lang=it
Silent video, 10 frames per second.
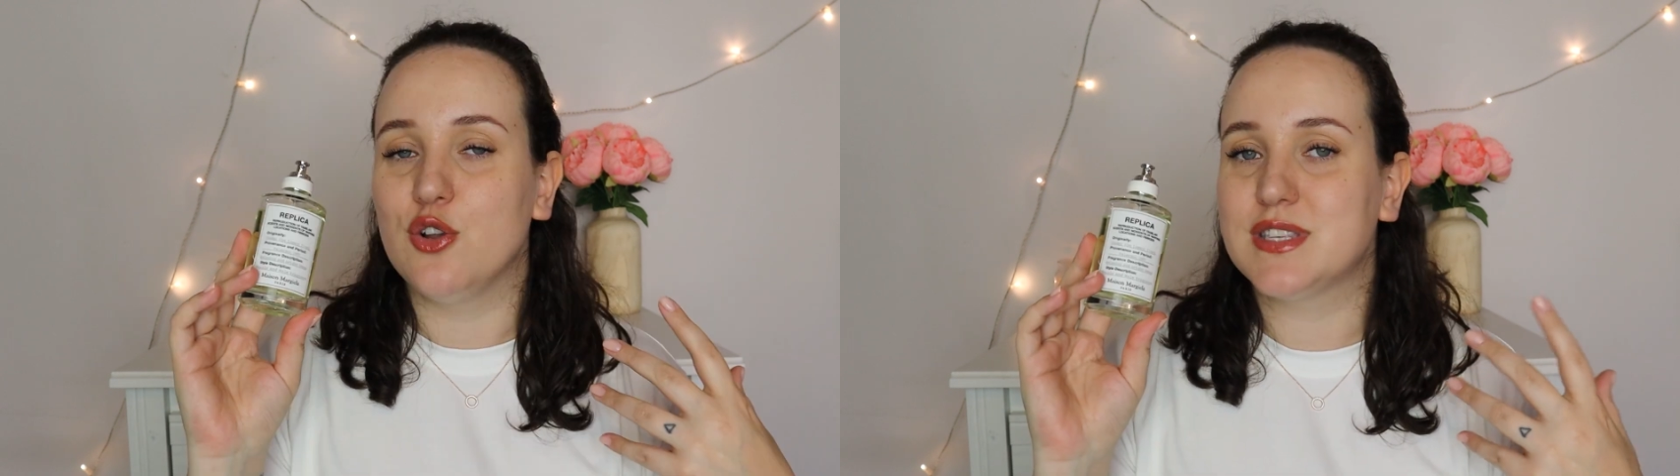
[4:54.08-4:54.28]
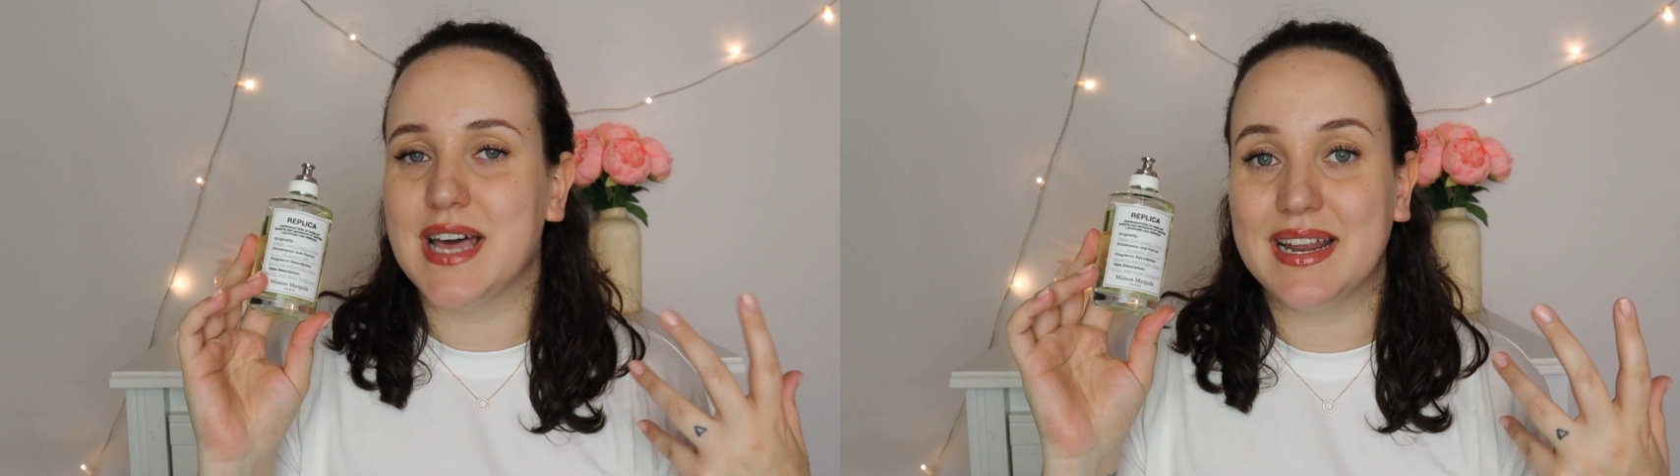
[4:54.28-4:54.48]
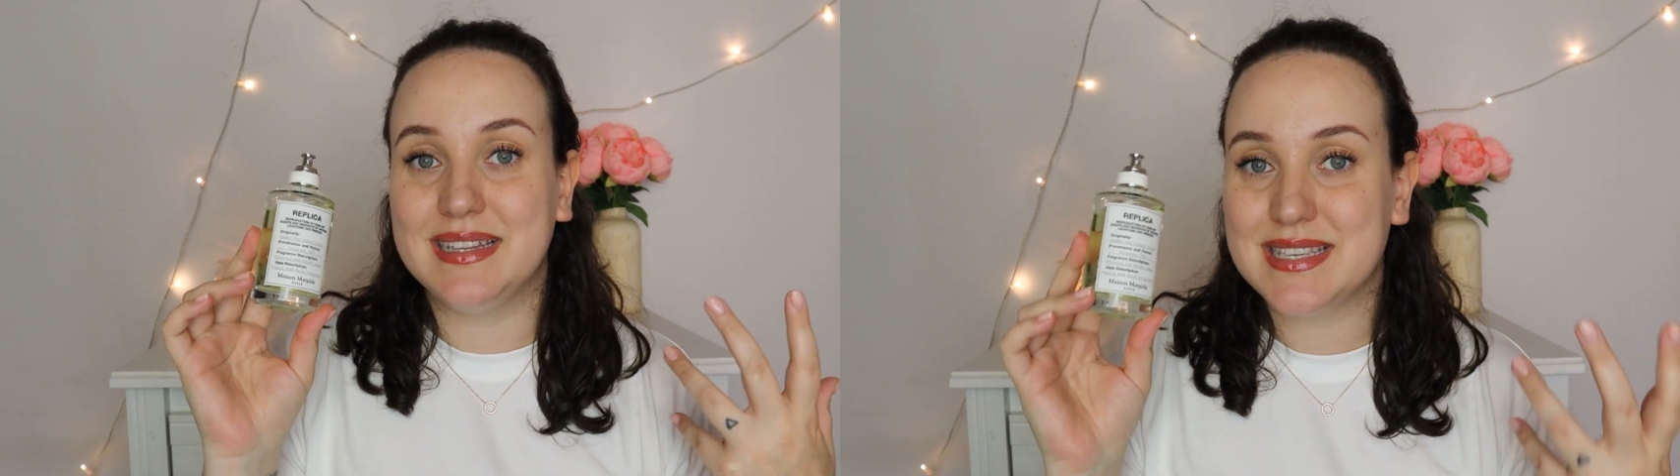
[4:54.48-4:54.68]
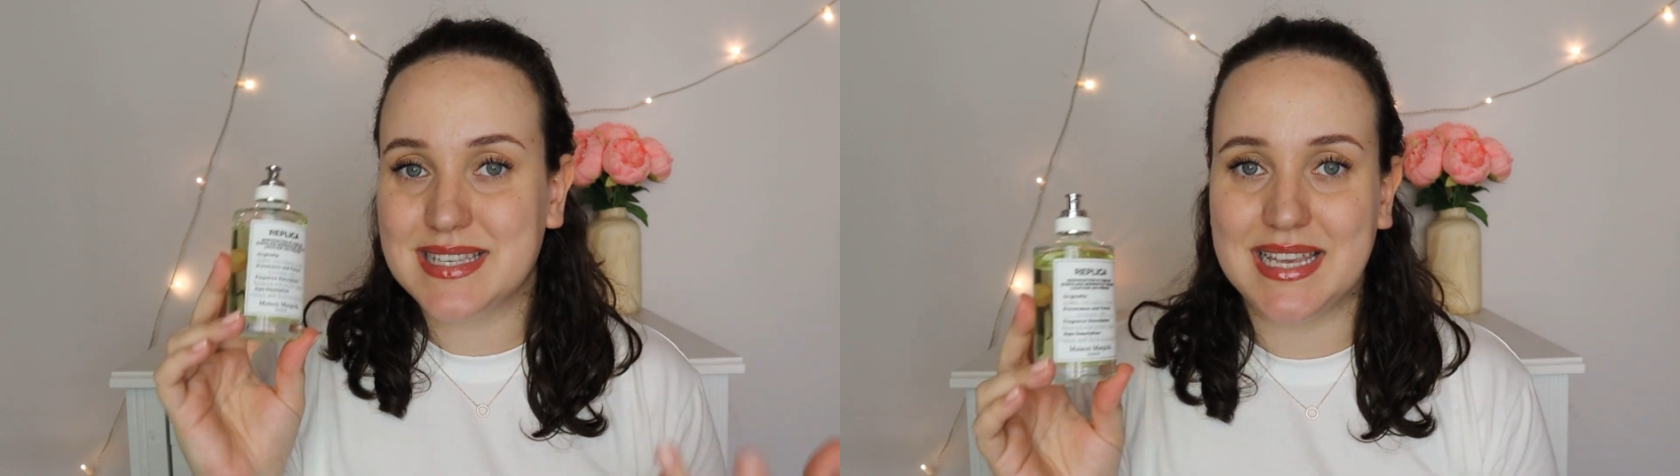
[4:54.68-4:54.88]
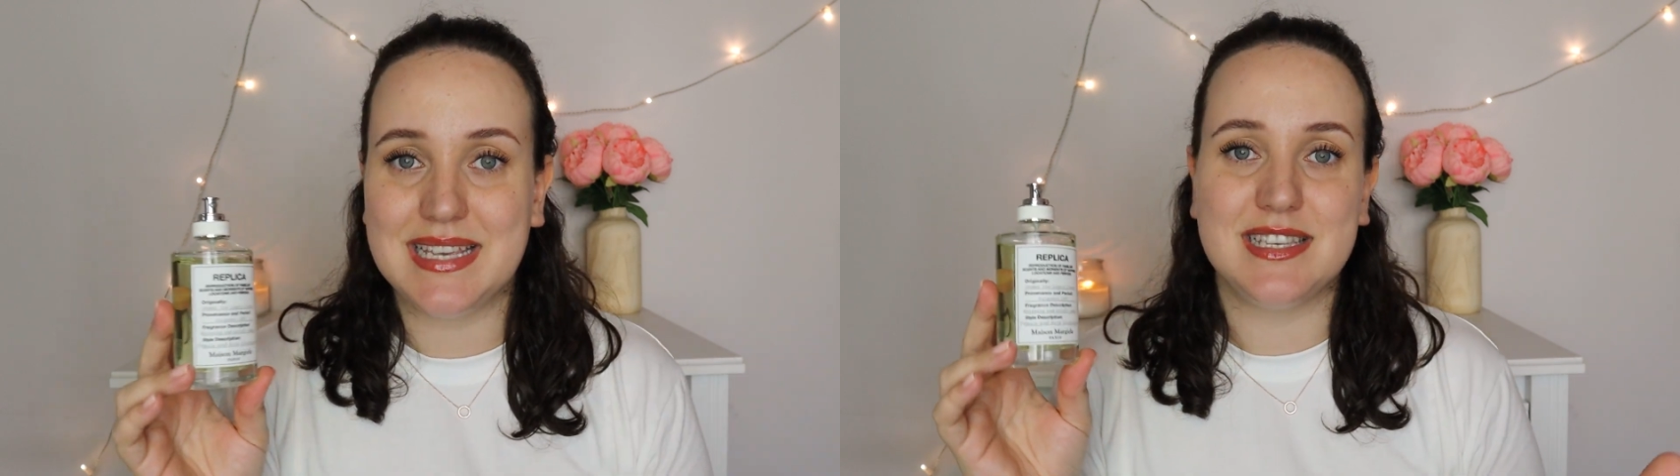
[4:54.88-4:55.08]
lo stare
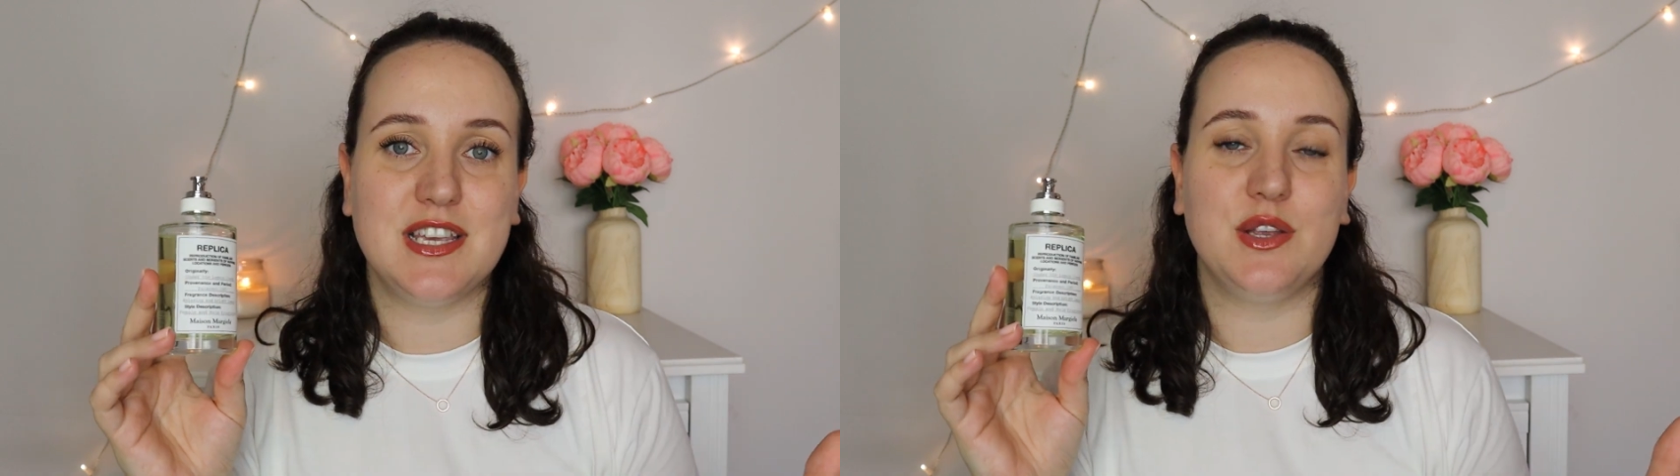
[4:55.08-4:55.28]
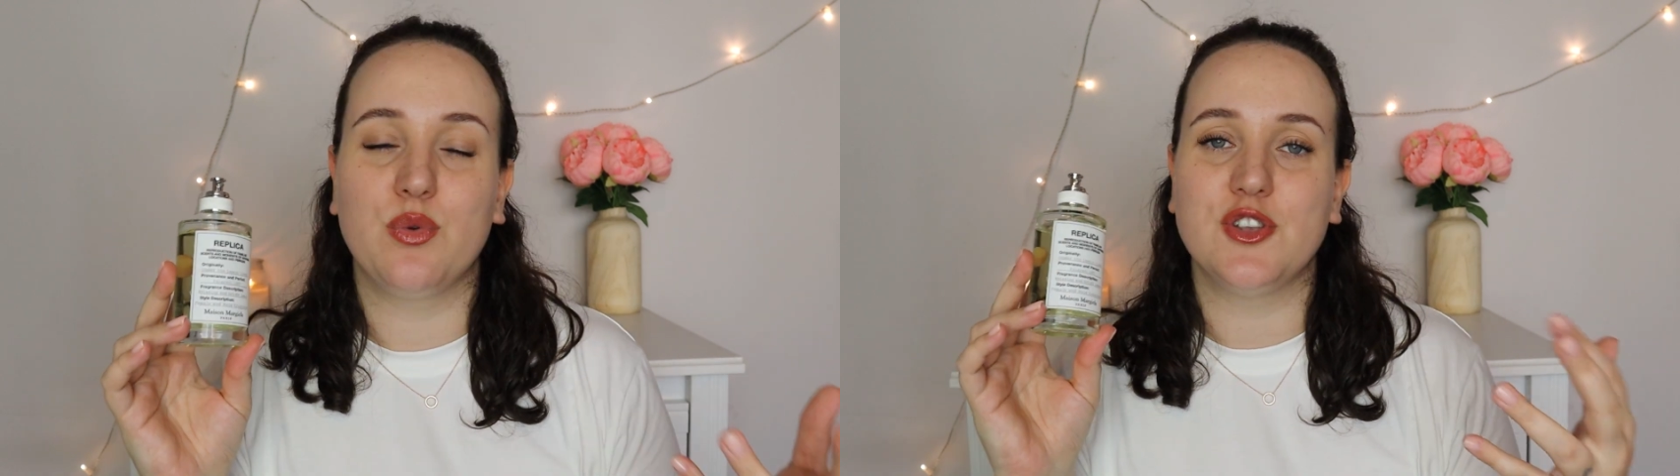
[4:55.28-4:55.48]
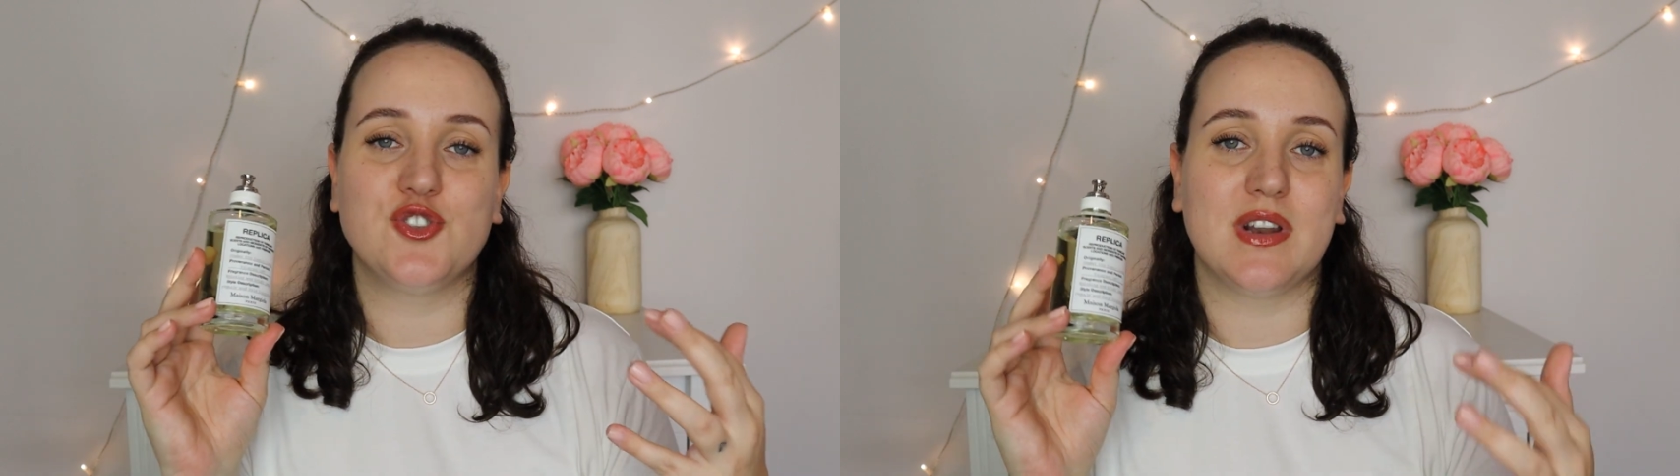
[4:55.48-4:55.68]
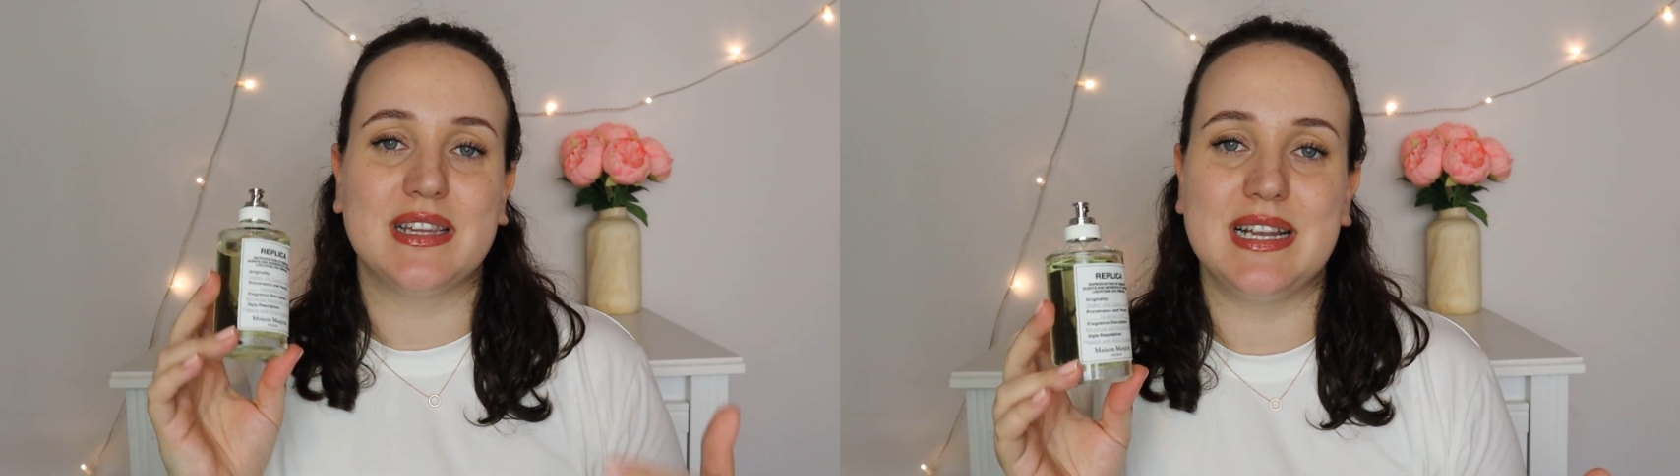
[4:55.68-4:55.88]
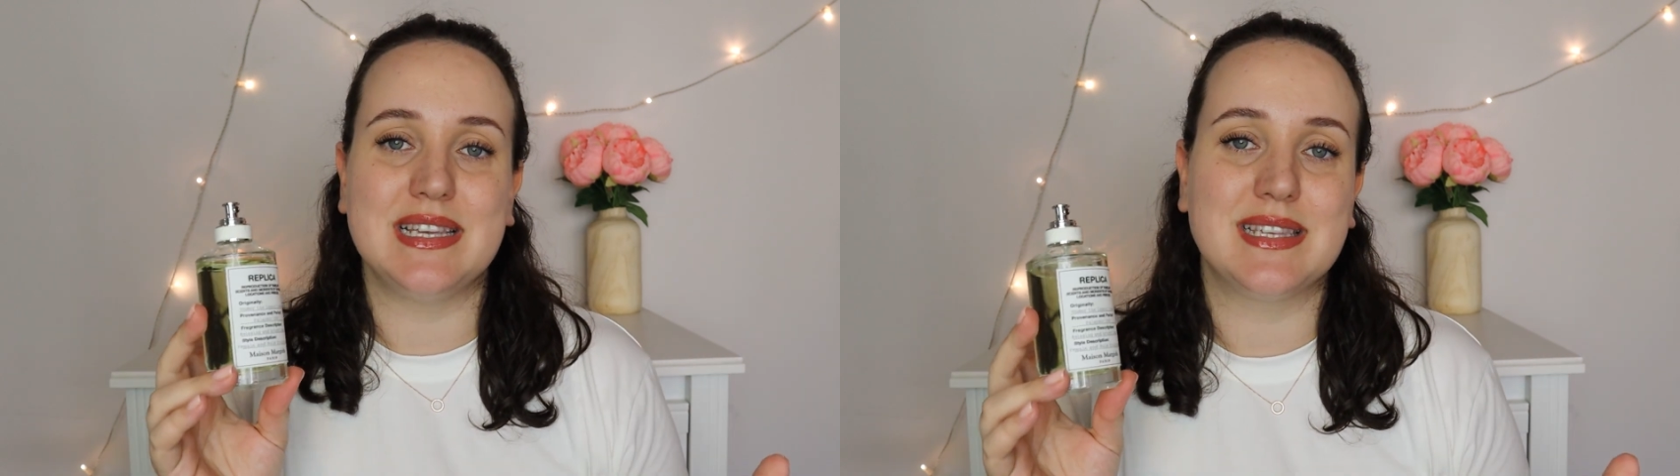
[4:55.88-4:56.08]
distesi in una
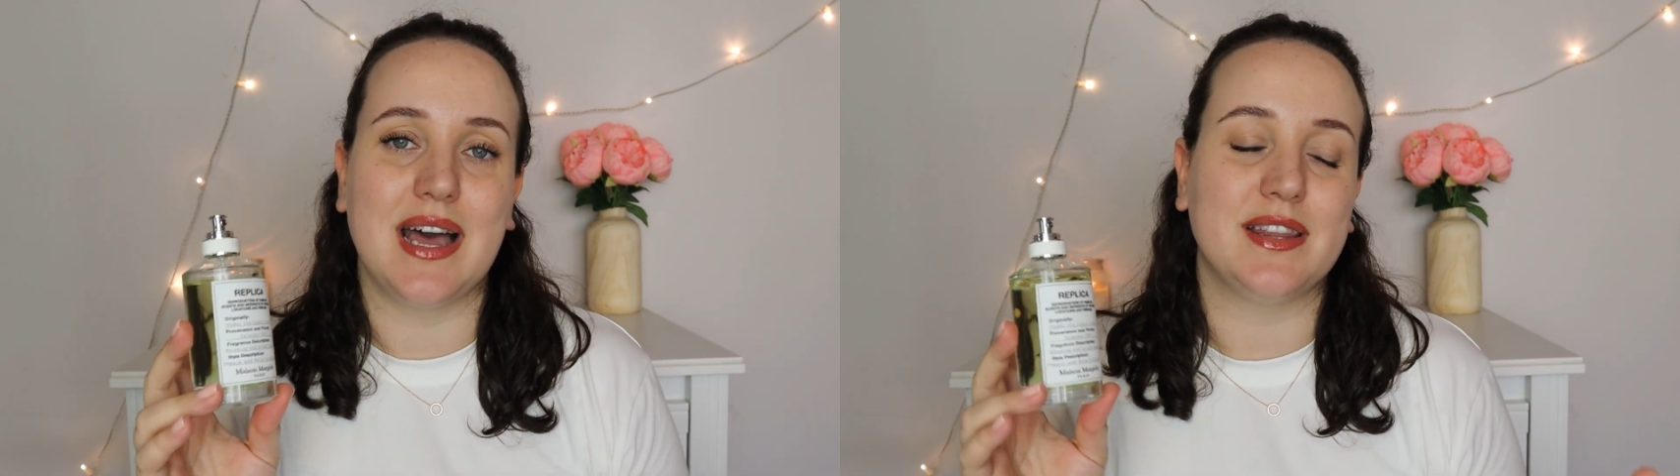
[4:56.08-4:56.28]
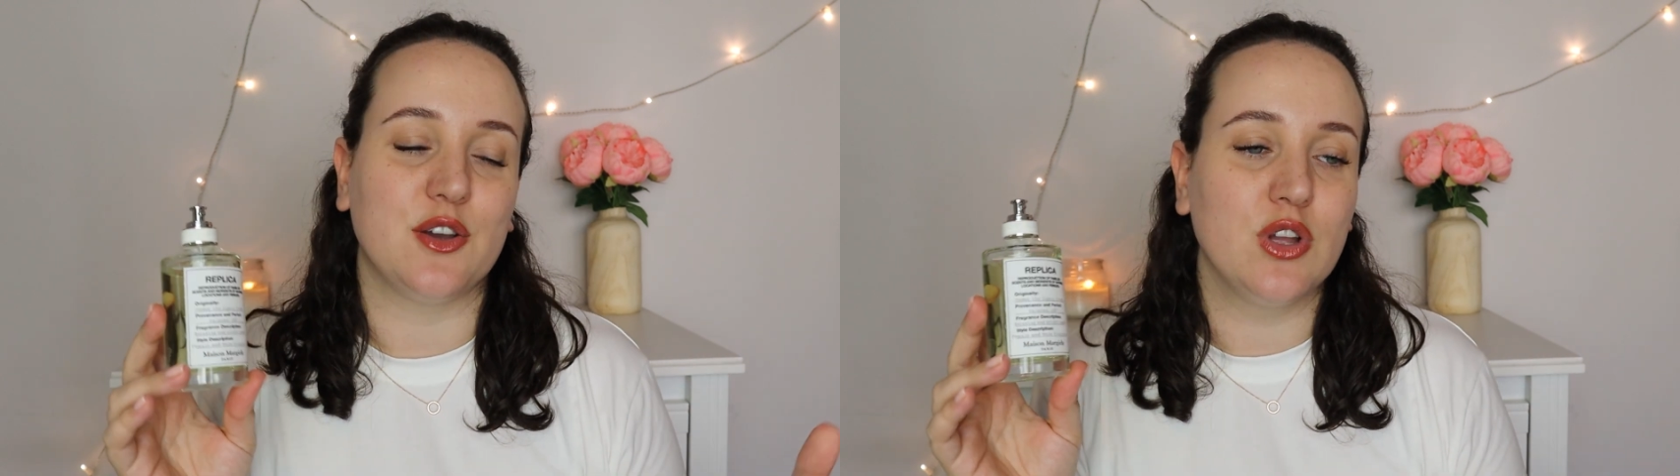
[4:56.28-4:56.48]
giornata d'estate